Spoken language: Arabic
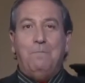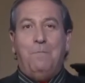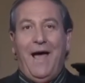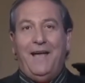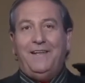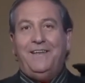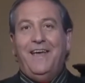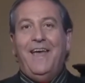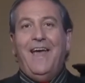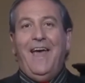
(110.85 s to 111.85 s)
بعد
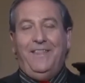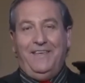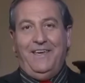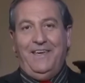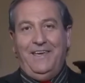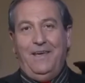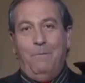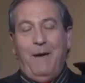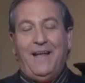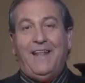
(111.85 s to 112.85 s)
هذه
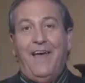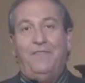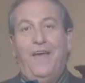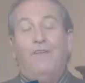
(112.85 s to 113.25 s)
بعد هذا